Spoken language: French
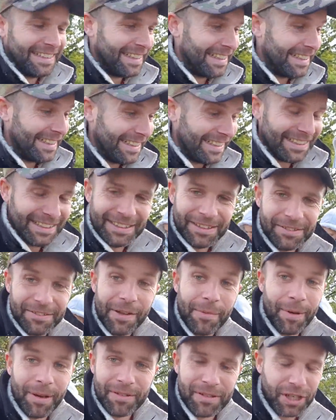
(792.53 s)
Ah, bah,
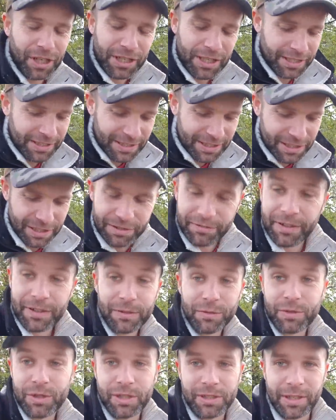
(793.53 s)
enfin bref, j'ai rien dit, de toute
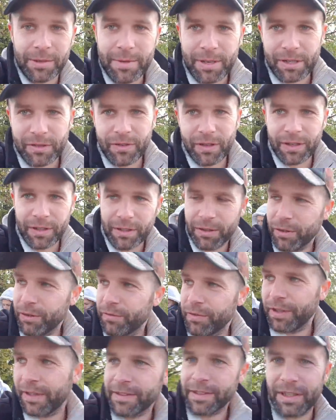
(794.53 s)
façon je sais très bien je vais
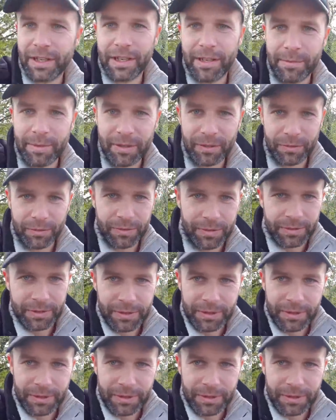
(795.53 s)
refaire ça à la maison.